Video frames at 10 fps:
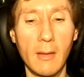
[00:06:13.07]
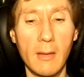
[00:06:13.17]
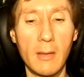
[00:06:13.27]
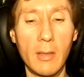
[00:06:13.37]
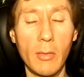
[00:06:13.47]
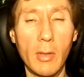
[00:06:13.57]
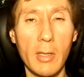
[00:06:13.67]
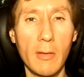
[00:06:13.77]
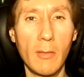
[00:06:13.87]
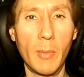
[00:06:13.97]
Здесь у
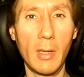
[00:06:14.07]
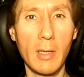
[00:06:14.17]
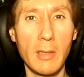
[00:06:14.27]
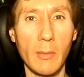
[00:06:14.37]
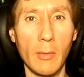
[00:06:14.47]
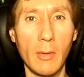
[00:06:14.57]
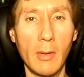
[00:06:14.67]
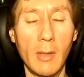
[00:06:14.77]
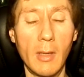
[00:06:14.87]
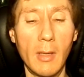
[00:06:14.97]
каждого по-разному.
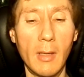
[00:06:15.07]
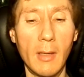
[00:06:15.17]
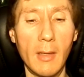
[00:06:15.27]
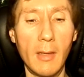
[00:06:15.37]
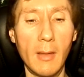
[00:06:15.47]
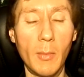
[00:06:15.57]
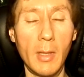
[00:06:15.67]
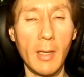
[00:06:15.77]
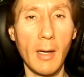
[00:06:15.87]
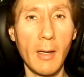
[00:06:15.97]
И
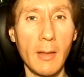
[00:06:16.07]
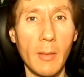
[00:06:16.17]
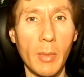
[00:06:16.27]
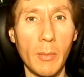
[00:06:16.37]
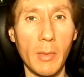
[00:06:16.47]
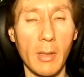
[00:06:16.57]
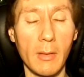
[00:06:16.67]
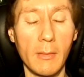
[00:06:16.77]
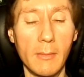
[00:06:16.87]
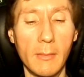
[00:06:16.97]
меня, например,
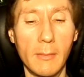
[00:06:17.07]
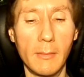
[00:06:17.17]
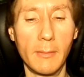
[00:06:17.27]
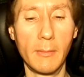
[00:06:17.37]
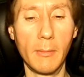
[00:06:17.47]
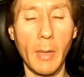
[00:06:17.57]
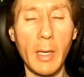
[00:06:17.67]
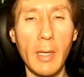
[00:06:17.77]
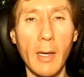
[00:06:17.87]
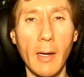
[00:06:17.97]
мои
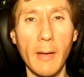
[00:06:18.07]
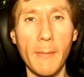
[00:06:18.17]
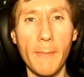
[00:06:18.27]
я.